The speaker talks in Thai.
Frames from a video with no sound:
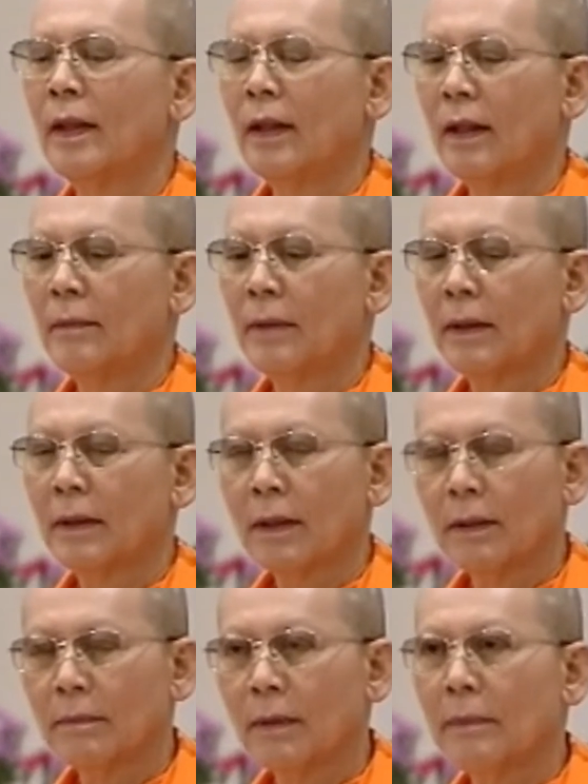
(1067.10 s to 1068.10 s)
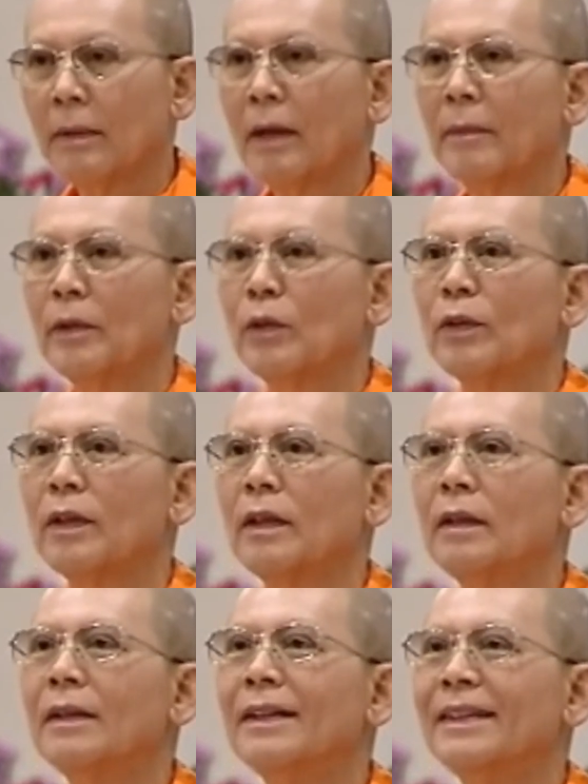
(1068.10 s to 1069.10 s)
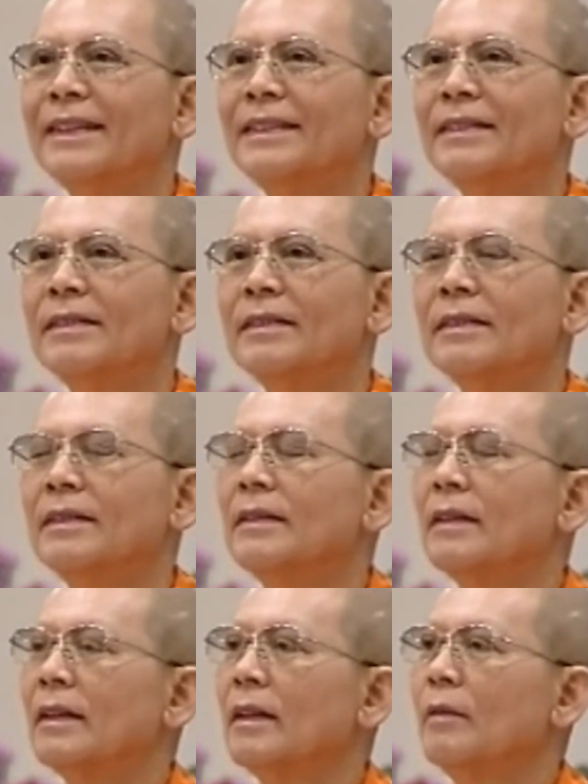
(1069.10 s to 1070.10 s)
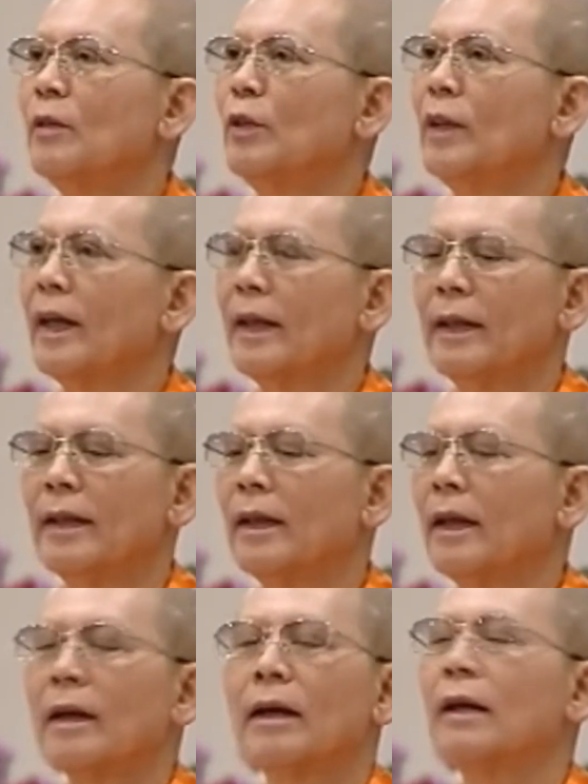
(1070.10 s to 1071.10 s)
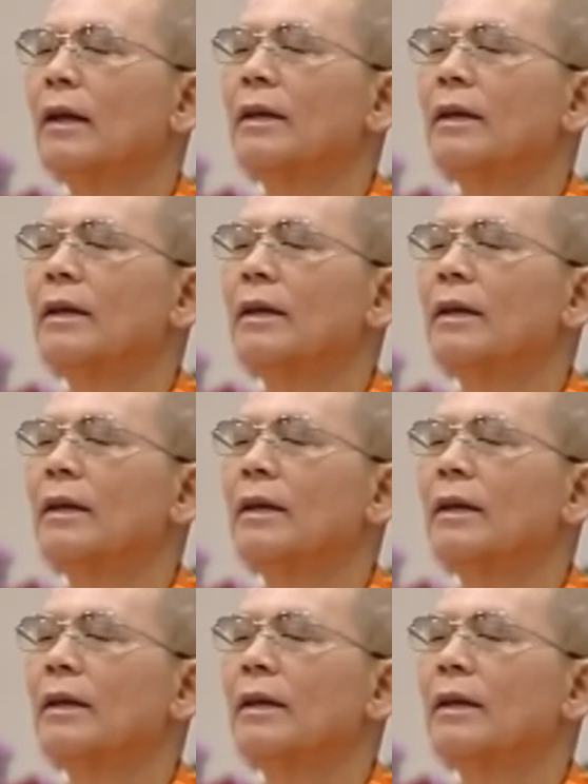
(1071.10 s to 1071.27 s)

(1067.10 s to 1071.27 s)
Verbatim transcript: แล้วมันเกิดมาเพื่อให้มนุษย์กิน คือมนุษย์อยากกินอะไรก็